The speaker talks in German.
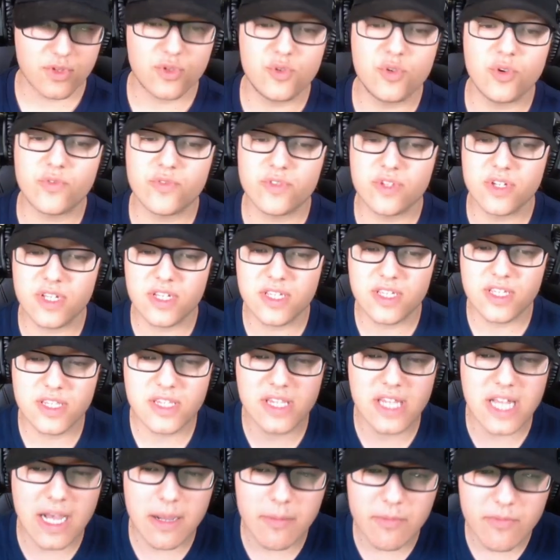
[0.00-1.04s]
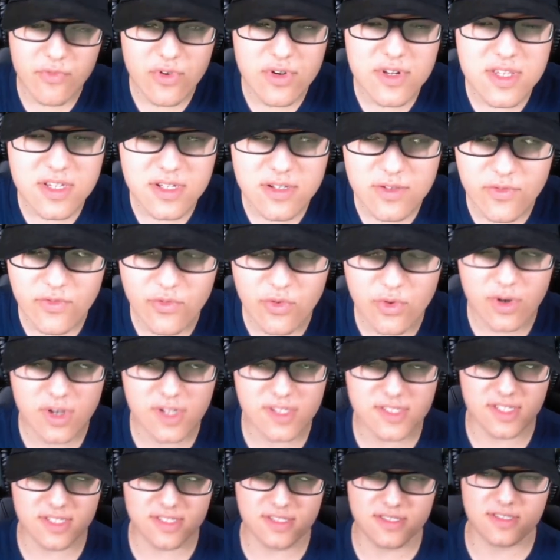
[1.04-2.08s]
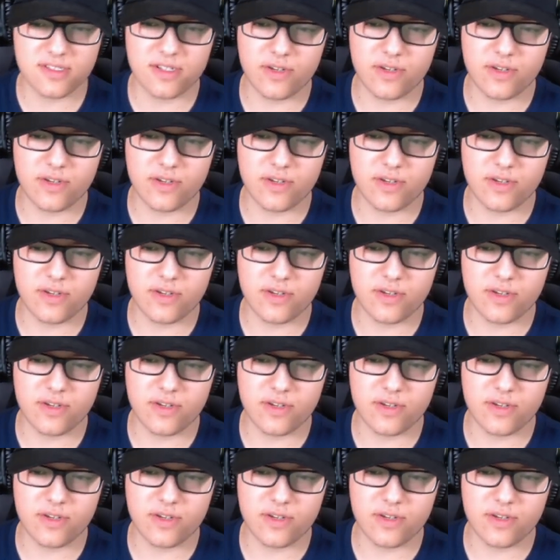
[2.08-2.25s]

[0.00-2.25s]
Dürfte ich den Namen von Ihren Vorgesetzten